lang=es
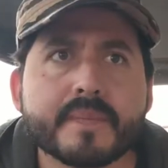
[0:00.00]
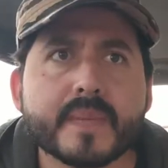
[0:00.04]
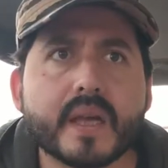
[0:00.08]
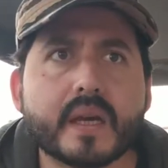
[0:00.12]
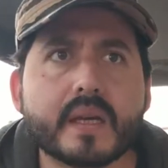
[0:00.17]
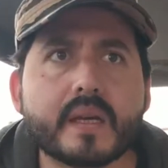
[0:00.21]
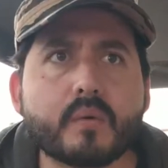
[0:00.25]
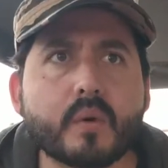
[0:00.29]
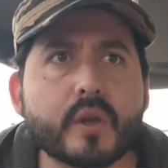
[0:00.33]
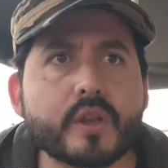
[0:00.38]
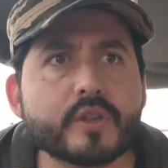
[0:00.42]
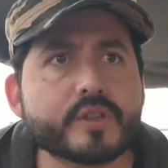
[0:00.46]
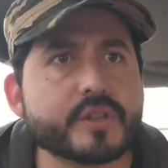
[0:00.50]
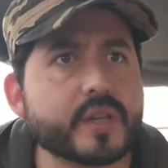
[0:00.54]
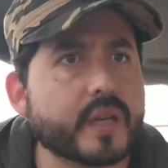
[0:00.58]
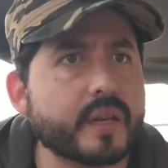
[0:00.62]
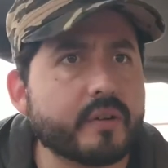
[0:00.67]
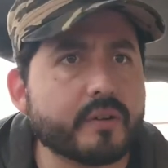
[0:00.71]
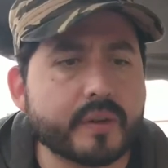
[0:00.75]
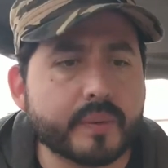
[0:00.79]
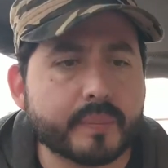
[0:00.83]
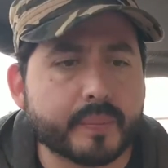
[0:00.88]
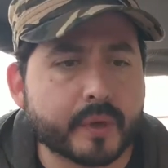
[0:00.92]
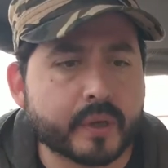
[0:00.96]
y cuando sale
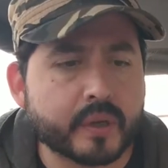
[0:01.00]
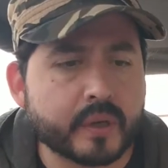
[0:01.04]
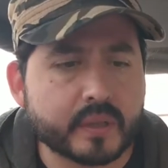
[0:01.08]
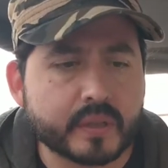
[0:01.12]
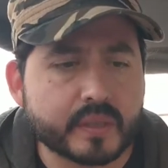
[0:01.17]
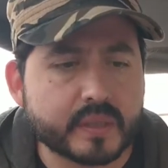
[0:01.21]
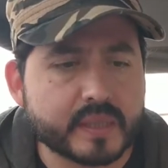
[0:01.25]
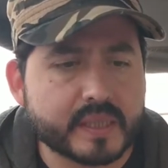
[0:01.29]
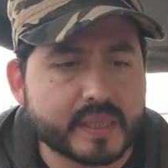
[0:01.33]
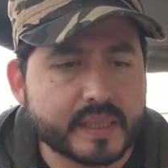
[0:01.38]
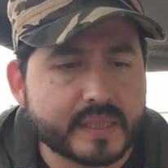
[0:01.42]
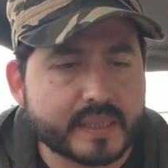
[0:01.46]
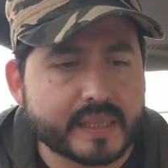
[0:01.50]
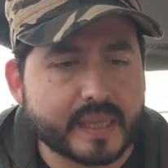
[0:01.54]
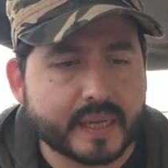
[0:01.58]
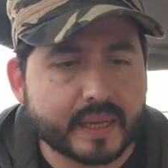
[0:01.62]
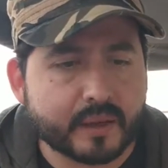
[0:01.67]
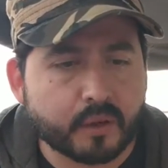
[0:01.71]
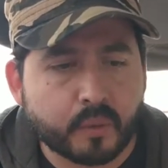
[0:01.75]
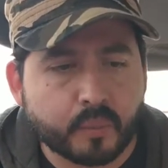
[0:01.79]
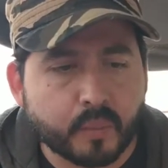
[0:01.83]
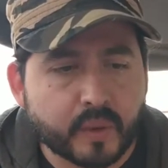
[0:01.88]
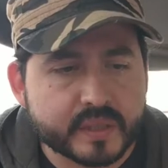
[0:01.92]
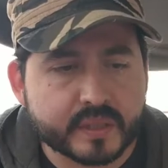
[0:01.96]
Reborn, sí tiene
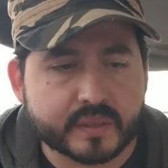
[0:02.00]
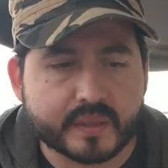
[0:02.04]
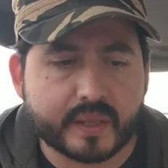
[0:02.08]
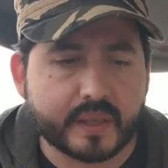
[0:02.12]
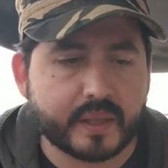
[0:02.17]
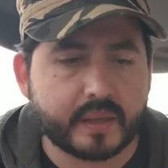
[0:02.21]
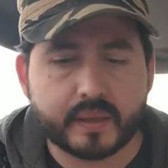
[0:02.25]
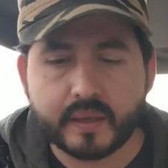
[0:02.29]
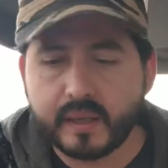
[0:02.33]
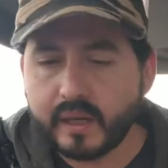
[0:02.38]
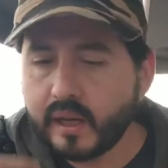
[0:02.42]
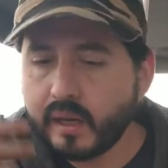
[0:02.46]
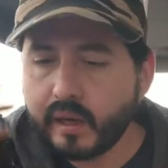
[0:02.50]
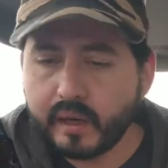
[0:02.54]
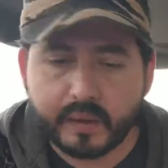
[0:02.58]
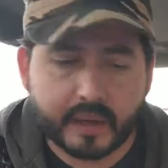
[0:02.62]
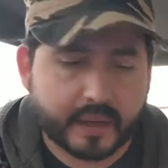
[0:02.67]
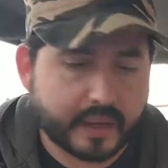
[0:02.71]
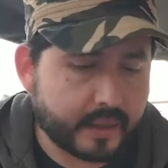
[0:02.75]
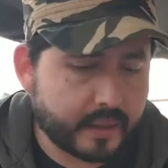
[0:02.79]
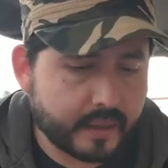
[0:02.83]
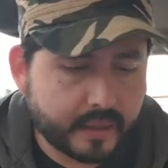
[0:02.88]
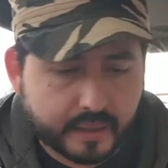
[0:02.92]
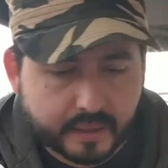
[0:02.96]
como este
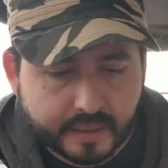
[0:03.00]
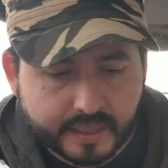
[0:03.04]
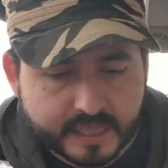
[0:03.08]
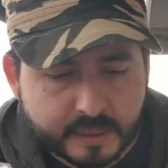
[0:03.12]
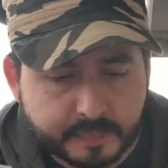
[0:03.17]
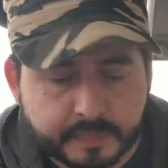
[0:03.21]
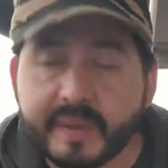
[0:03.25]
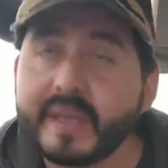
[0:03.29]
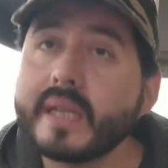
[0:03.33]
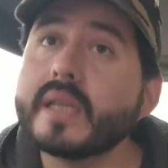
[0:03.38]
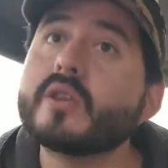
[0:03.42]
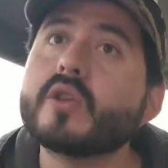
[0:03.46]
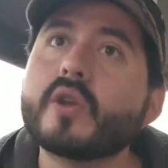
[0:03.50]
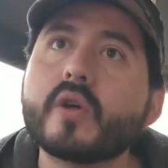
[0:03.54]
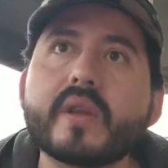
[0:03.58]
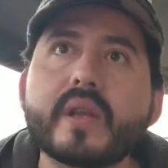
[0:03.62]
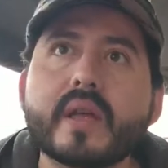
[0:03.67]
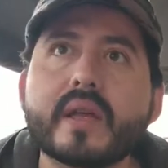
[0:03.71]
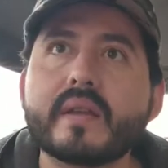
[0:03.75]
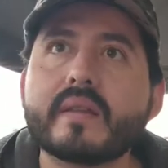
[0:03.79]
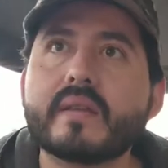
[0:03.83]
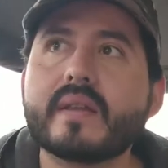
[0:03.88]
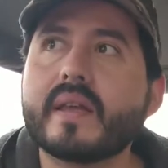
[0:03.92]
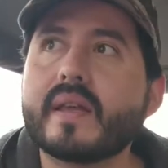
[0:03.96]
respirito
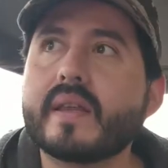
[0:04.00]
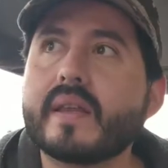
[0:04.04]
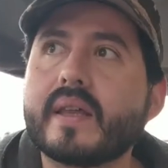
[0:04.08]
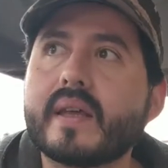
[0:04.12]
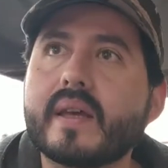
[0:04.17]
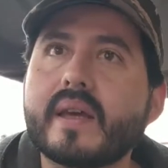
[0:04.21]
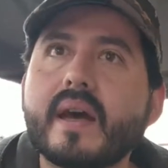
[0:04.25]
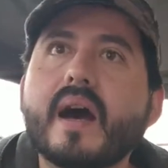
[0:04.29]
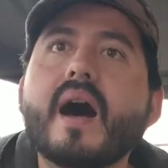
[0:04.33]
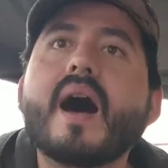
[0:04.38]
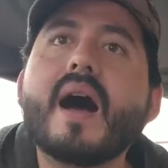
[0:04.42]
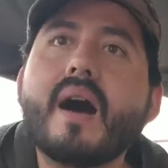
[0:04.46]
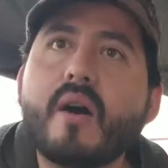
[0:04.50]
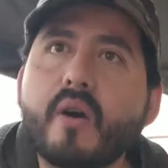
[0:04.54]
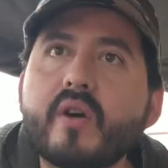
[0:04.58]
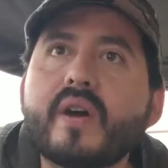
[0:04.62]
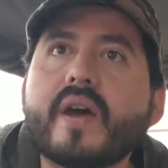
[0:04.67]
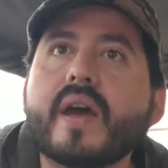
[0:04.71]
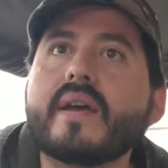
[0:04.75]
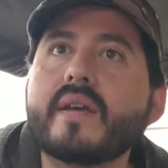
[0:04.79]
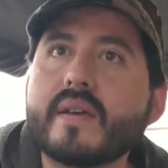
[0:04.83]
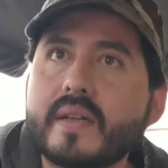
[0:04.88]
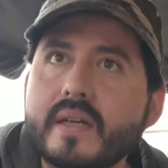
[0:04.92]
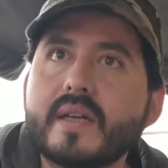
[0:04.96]
de, ah, ok,
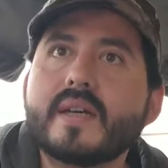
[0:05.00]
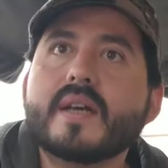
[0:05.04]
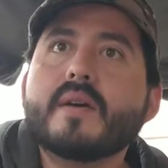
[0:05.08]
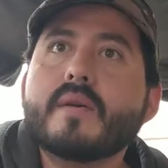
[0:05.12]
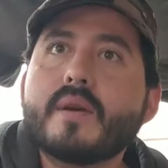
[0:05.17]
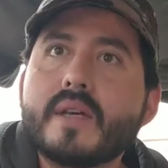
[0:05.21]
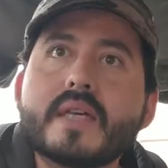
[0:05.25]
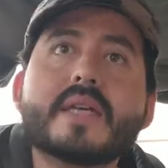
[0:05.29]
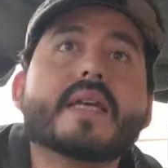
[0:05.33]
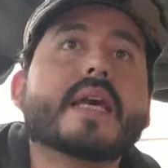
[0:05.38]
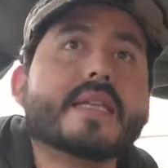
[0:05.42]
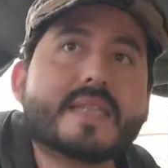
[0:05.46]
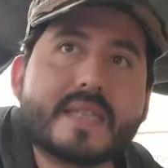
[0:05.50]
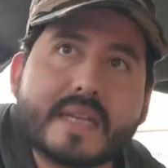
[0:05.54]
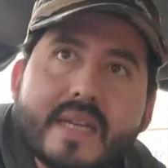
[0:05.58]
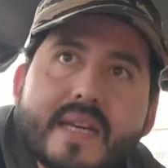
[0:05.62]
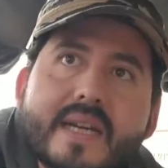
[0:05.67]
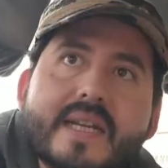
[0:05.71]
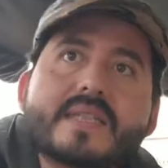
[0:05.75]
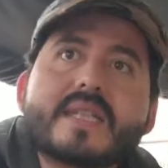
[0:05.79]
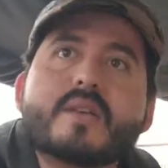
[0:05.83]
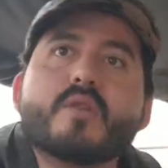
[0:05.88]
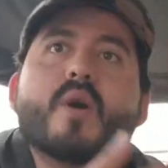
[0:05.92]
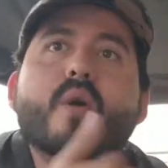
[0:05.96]
y estás
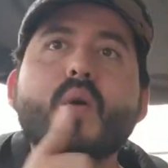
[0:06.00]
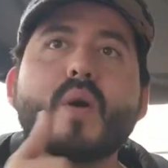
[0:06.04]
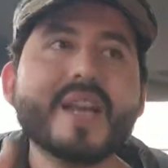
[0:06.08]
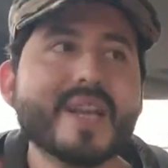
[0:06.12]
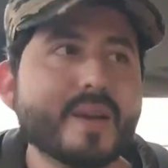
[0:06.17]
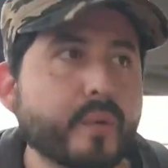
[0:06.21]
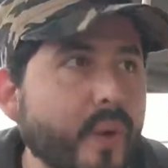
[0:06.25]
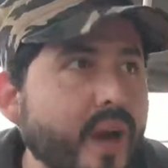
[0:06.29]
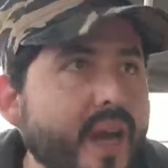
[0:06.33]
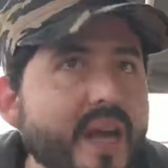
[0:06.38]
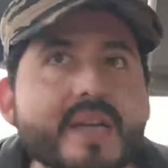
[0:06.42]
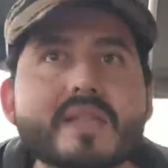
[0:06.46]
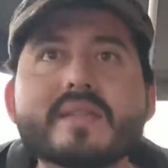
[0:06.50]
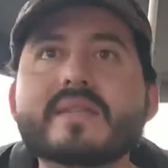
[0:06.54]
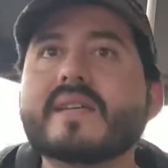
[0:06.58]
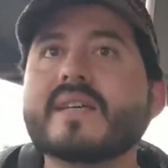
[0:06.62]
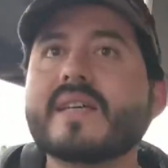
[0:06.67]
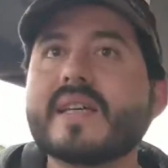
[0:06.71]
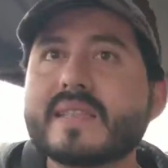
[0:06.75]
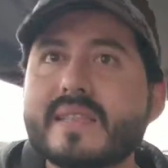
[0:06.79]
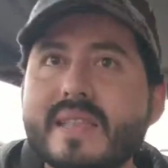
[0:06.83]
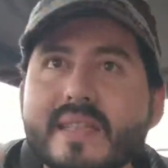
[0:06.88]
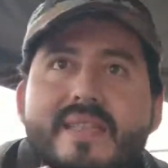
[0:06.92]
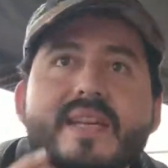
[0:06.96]
regresando a Wally West y
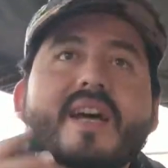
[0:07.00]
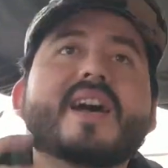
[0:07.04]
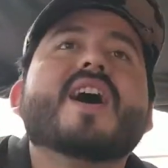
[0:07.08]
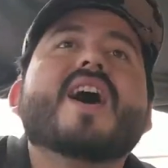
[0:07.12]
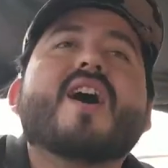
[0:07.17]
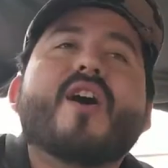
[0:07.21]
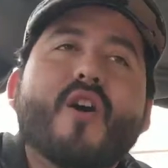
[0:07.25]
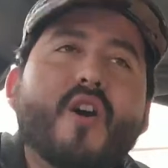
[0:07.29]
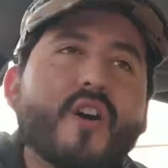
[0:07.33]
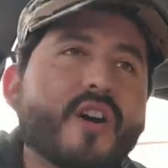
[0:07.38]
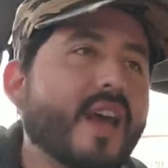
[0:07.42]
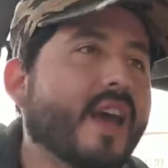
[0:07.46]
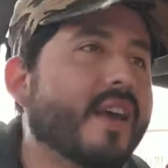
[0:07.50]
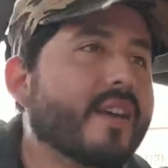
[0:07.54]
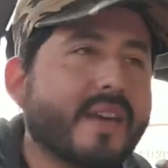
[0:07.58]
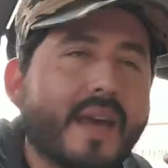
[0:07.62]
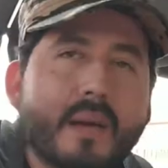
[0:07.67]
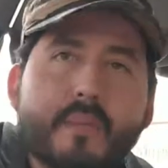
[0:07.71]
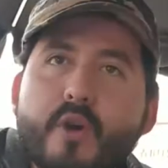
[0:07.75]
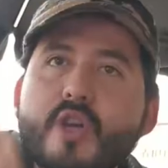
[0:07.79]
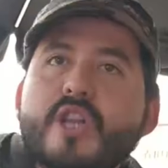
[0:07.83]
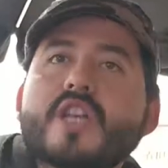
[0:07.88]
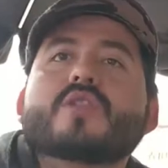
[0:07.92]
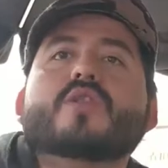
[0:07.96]
estás, ok, qué
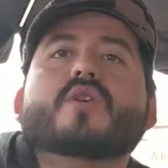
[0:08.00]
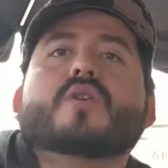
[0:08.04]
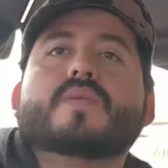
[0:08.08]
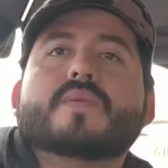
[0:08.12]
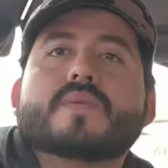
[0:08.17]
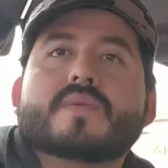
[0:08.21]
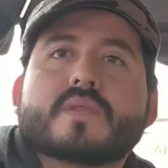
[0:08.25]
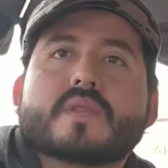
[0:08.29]
bonito.